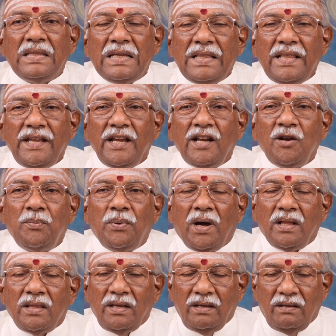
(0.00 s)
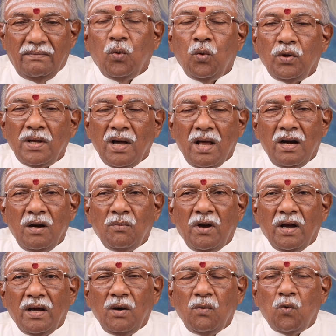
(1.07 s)
திதியின் பாதி
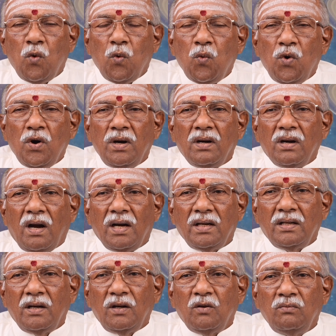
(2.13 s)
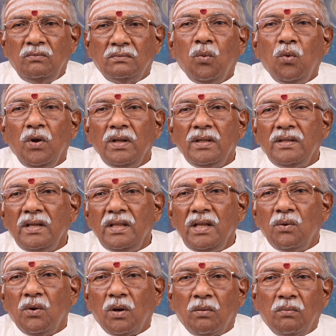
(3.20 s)
உதாரணமாக ஒவ்வொரு நாட்களும் ஒரு
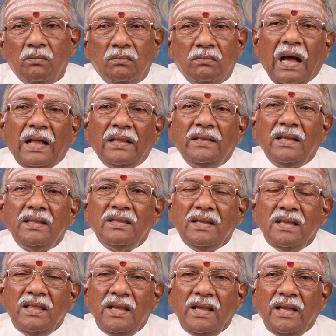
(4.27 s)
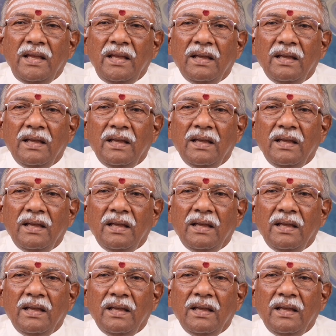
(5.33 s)
திதி வரும் அந்த திதி